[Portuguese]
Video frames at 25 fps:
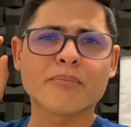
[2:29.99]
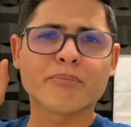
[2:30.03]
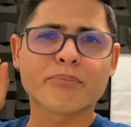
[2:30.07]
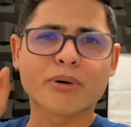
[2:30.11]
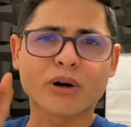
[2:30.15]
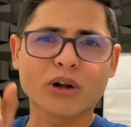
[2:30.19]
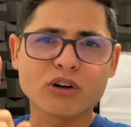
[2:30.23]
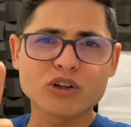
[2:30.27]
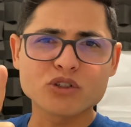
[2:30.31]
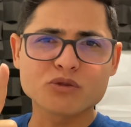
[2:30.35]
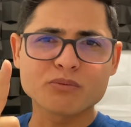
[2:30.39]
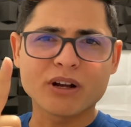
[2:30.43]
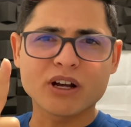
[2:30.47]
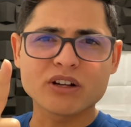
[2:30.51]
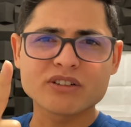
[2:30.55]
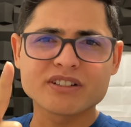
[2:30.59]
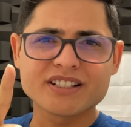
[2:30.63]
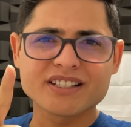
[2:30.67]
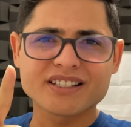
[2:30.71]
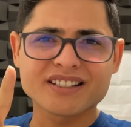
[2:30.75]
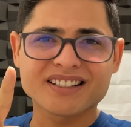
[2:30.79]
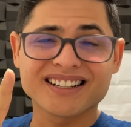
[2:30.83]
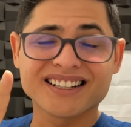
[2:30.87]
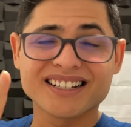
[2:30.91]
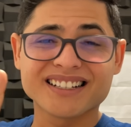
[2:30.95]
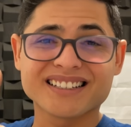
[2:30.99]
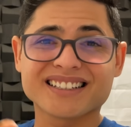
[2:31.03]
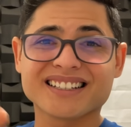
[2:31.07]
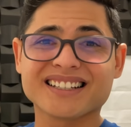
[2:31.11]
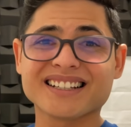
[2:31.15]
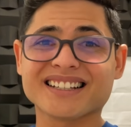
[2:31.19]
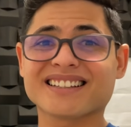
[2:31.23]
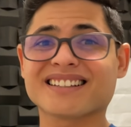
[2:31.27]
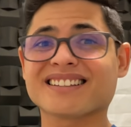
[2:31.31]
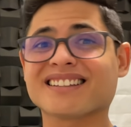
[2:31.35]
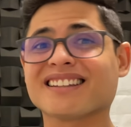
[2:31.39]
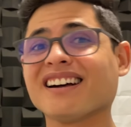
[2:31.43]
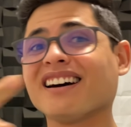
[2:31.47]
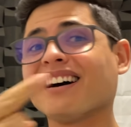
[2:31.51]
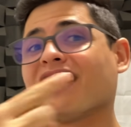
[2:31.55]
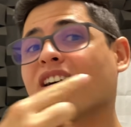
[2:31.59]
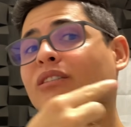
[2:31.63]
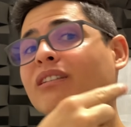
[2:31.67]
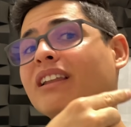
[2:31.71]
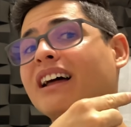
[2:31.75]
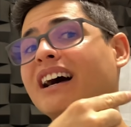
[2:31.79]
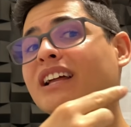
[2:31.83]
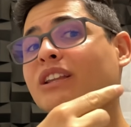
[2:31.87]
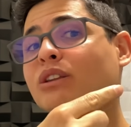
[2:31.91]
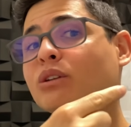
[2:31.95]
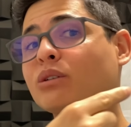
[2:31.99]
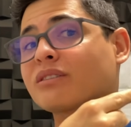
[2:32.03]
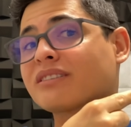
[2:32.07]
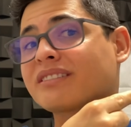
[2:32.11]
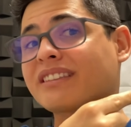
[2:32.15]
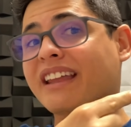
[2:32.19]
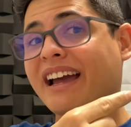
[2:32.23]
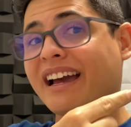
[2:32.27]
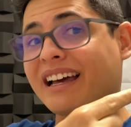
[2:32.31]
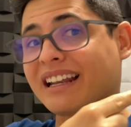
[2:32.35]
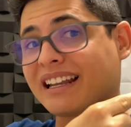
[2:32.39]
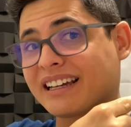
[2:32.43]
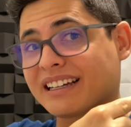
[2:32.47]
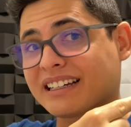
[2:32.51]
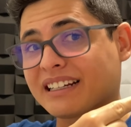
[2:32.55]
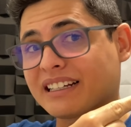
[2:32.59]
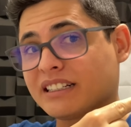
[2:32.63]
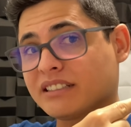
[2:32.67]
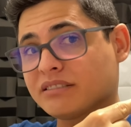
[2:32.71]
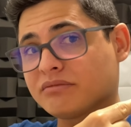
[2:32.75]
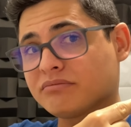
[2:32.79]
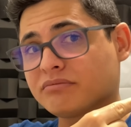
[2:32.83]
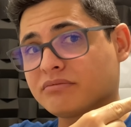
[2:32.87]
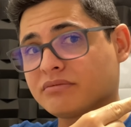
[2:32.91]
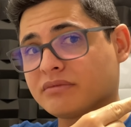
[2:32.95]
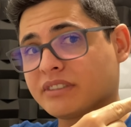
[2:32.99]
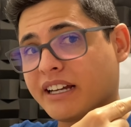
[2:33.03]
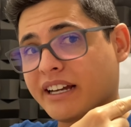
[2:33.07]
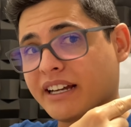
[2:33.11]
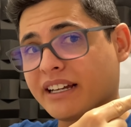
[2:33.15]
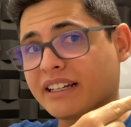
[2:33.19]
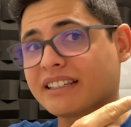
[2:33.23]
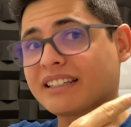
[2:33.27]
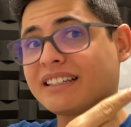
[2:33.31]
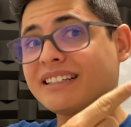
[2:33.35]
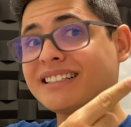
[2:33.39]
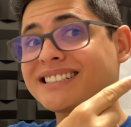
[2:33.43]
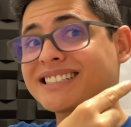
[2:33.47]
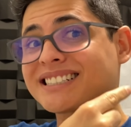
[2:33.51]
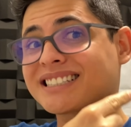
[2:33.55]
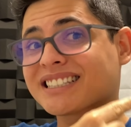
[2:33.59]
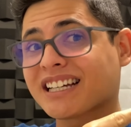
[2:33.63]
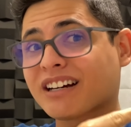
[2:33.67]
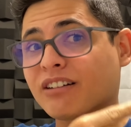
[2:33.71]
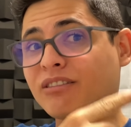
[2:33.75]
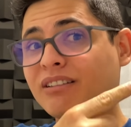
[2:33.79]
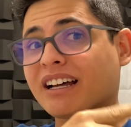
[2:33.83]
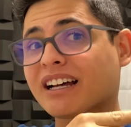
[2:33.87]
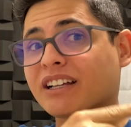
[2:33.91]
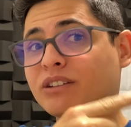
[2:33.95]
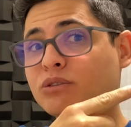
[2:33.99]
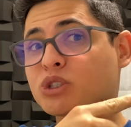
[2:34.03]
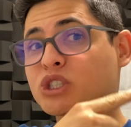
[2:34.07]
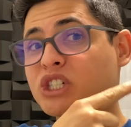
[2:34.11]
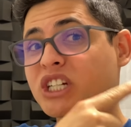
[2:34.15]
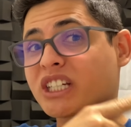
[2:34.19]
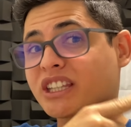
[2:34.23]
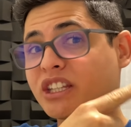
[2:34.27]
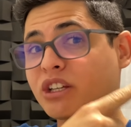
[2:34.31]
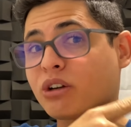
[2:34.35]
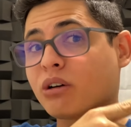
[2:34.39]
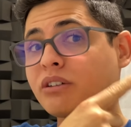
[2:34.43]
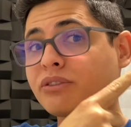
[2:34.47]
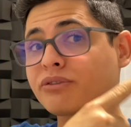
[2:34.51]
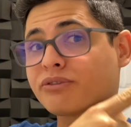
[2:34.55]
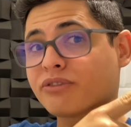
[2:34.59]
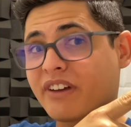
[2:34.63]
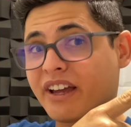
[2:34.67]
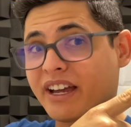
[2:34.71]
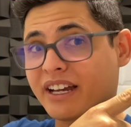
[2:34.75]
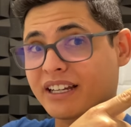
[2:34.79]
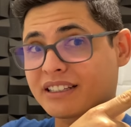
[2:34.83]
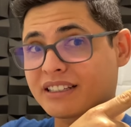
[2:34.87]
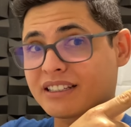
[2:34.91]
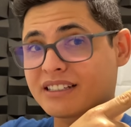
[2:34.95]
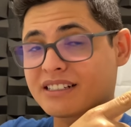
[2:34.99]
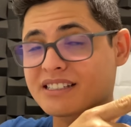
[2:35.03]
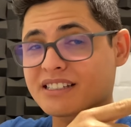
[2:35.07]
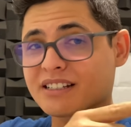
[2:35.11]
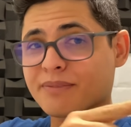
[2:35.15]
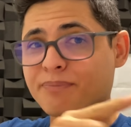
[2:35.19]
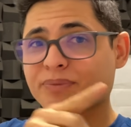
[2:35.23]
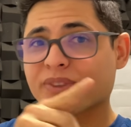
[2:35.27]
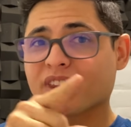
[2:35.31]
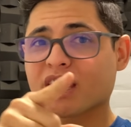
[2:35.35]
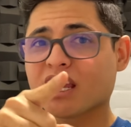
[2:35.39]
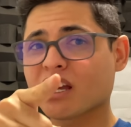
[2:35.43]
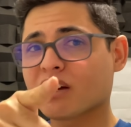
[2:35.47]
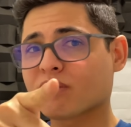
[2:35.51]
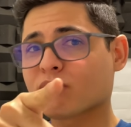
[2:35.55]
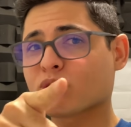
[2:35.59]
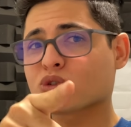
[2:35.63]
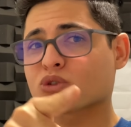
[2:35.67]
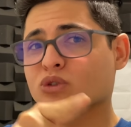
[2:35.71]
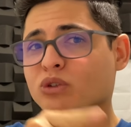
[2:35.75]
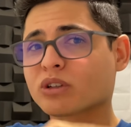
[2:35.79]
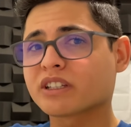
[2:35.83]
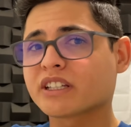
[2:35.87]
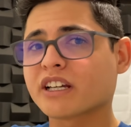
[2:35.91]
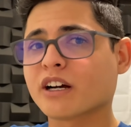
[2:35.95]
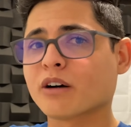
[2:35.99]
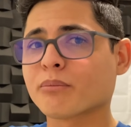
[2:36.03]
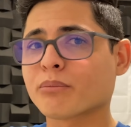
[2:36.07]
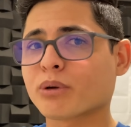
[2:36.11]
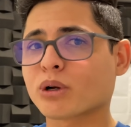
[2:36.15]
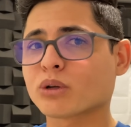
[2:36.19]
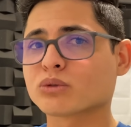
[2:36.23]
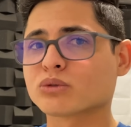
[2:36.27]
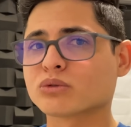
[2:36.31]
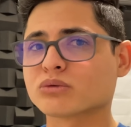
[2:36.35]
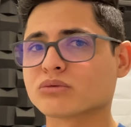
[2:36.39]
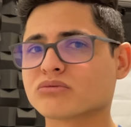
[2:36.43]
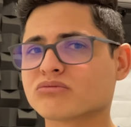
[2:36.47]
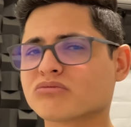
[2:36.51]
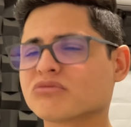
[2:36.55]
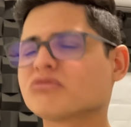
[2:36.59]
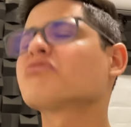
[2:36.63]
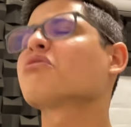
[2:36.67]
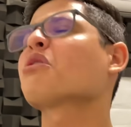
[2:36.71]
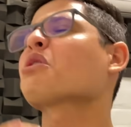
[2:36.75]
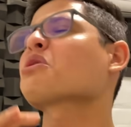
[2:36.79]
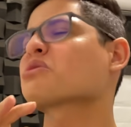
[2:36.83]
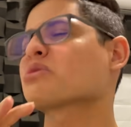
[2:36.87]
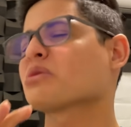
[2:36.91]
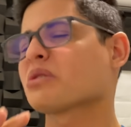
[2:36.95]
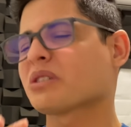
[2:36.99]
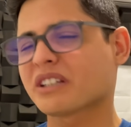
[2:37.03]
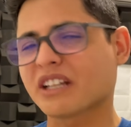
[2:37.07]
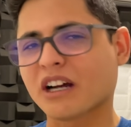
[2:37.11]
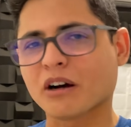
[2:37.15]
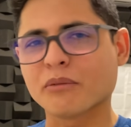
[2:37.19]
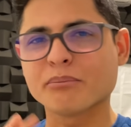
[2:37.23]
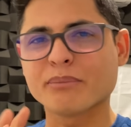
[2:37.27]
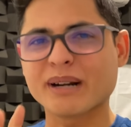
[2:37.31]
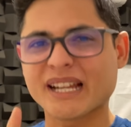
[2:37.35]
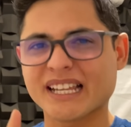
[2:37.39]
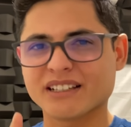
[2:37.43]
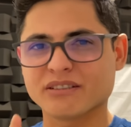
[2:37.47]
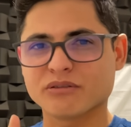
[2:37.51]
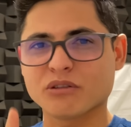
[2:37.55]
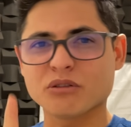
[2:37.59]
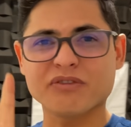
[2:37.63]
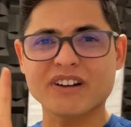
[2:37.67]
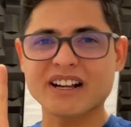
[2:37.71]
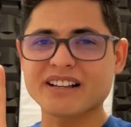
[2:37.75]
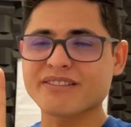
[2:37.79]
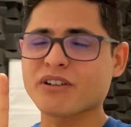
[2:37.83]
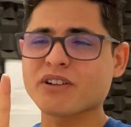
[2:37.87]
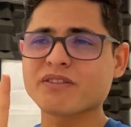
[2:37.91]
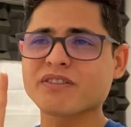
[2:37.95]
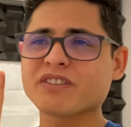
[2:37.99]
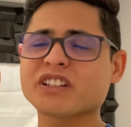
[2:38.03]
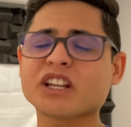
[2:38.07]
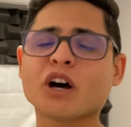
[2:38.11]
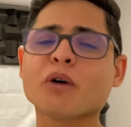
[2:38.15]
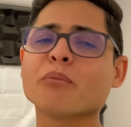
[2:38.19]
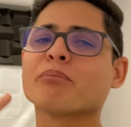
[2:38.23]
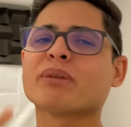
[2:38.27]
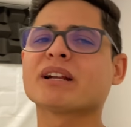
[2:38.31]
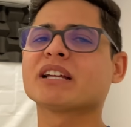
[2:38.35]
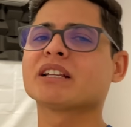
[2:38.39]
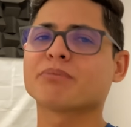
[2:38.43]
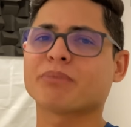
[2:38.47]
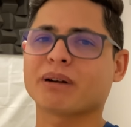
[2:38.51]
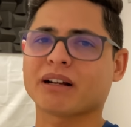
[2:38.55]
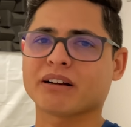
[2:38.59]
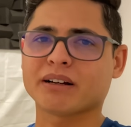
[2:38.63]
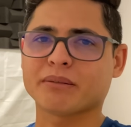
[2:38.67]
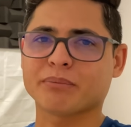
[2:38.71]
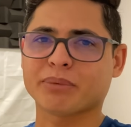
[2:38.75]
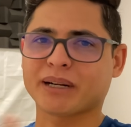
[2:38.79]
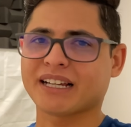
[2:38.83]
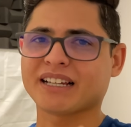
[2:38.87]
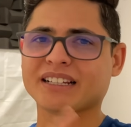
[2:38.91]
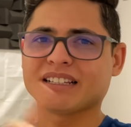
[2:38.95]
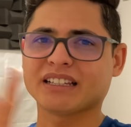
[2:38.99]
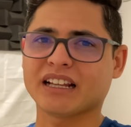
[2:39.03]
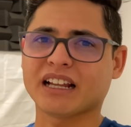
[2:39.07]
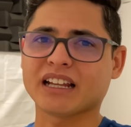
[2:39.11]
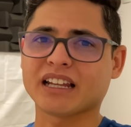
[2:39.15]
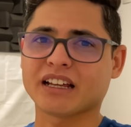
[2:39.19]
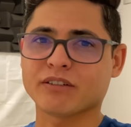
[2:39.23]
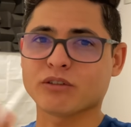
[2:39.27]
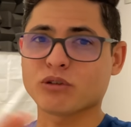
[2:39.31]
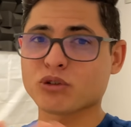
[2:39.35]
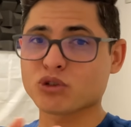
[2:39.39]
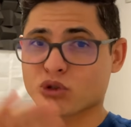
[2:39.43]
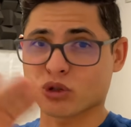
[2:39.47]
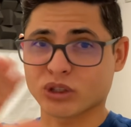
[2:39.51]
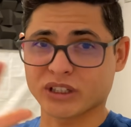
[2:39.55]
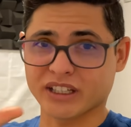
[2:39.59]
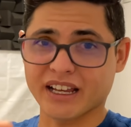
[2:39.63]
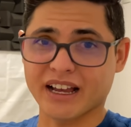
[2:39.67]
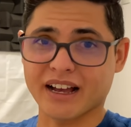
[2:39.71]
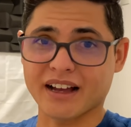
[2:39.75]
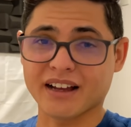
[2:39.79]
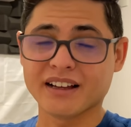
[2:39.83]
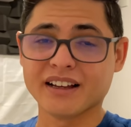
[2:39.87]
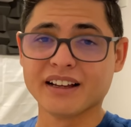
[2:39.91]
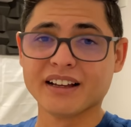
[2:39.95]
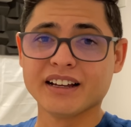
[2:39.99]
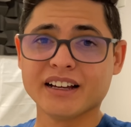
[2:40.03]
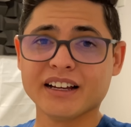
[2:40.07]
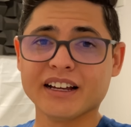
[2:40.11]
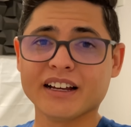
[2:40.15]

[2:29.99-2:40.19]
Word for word: Para os meus inscritos que estão lá no Telegram, né, que estão lá no GT Ofertas, eu vou sortear um produto. Vou sortear um brinde. Vou, vou dar um brinde para quem está lá. Vou sortear.